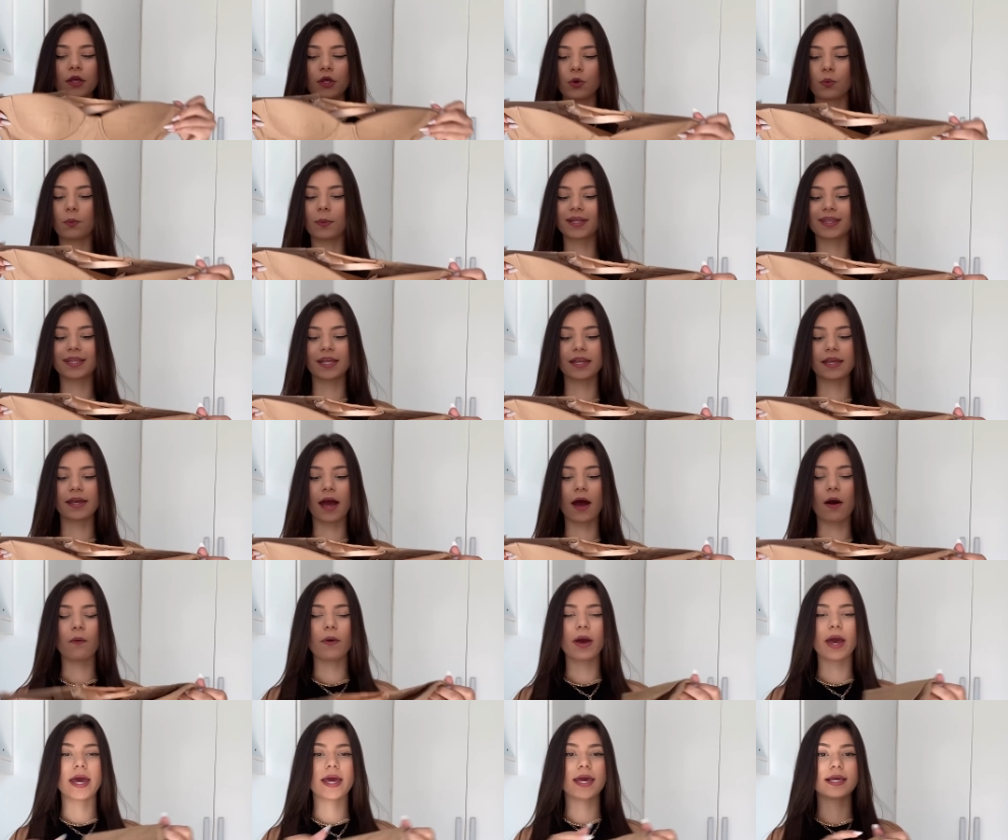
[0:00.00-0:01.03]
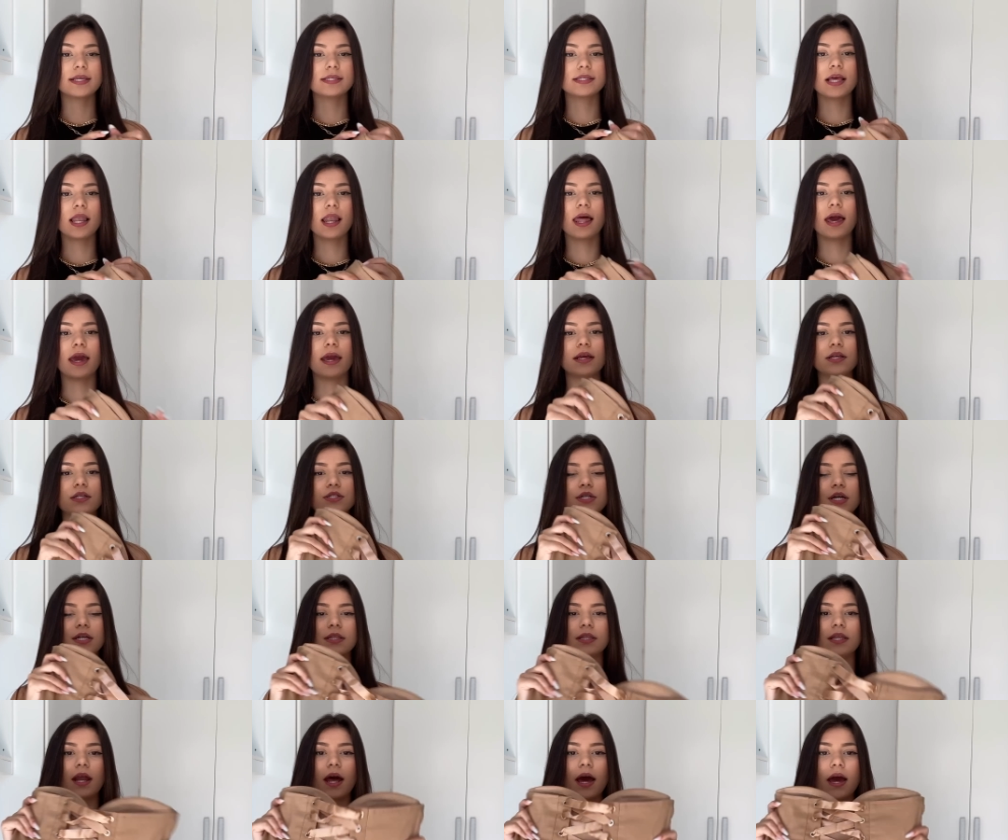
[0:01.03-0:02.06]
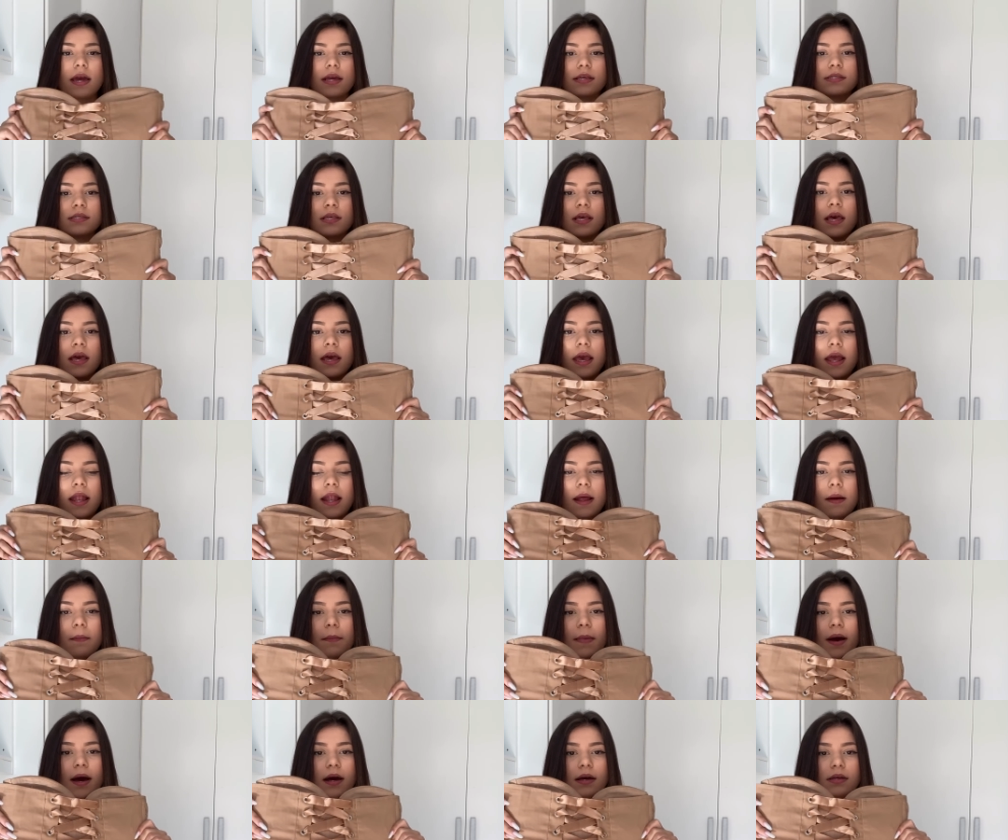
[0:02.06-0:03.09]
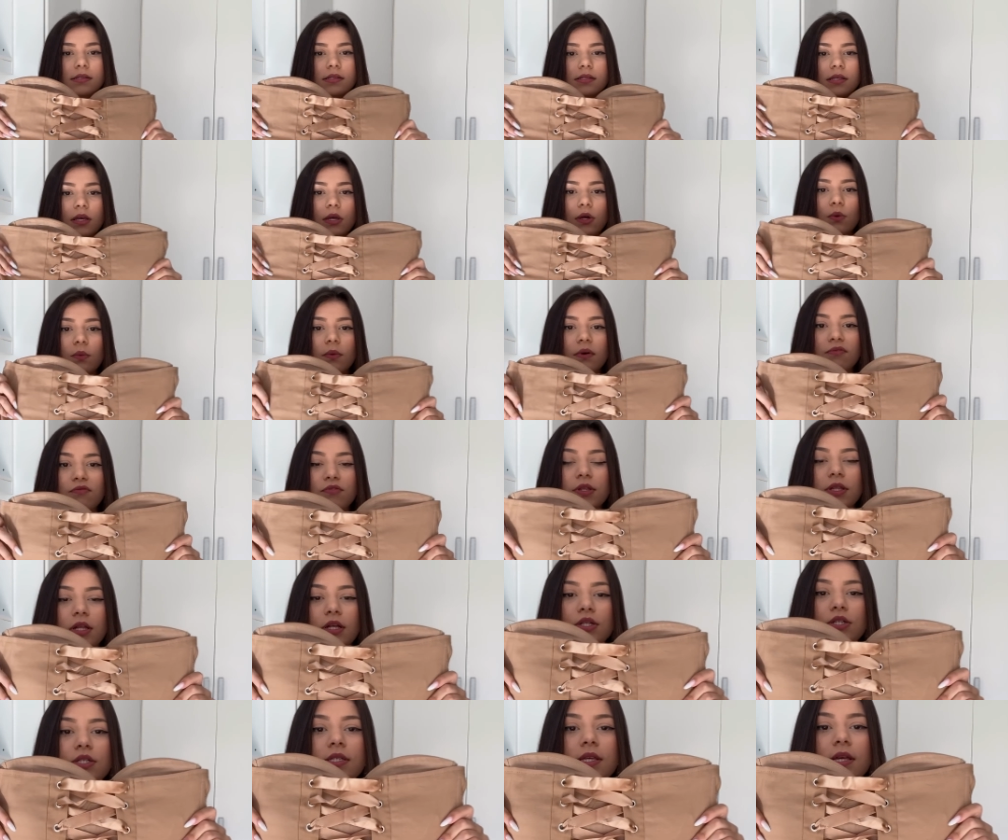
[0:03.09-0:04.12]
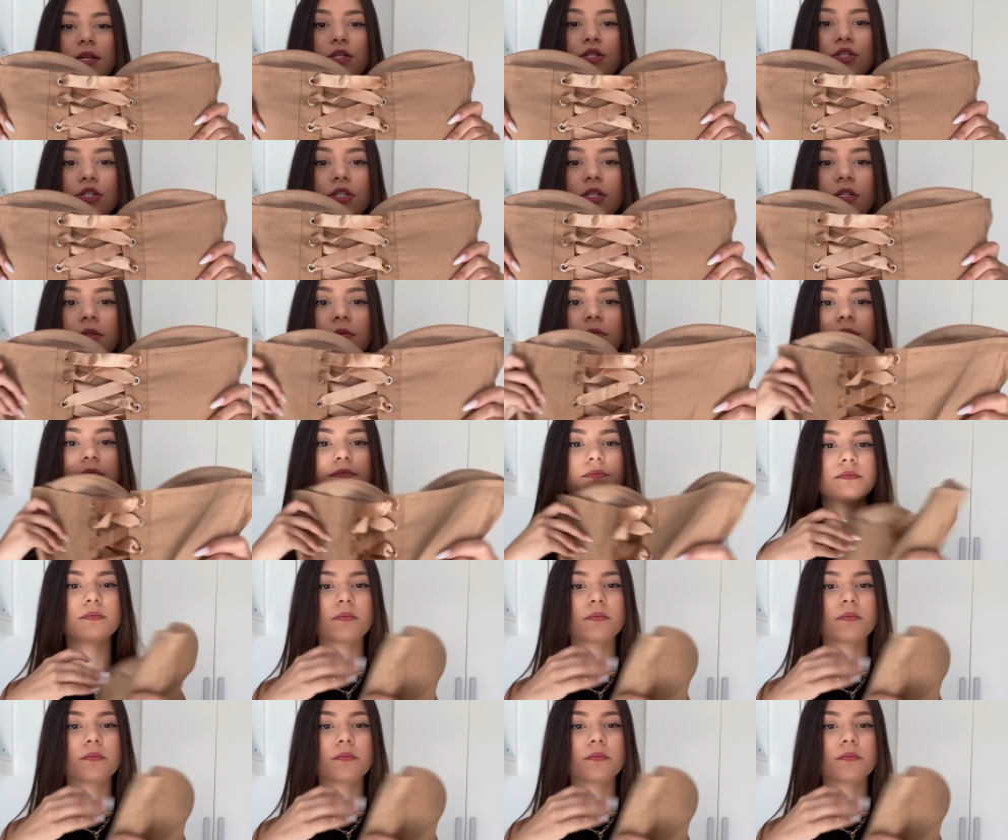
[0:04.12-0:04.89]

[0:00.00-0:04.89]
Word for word: E o material é excelente. Atrás ele amarra assim com uma fita de cetim.